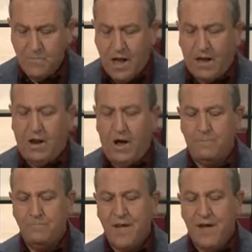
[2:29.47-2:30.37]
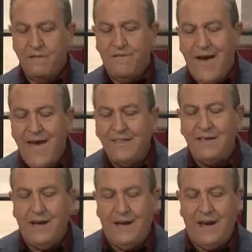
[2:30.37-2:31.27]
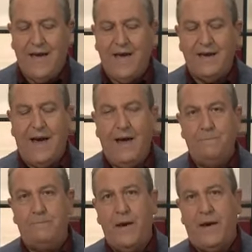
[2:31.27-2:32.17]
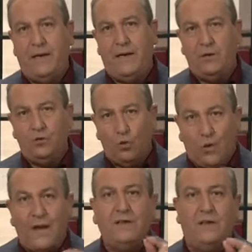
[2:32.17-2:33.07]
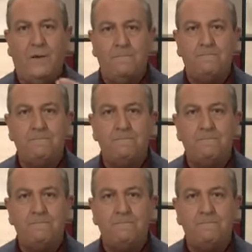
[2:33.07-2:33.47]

الله فهذه الايه احبائي تقدم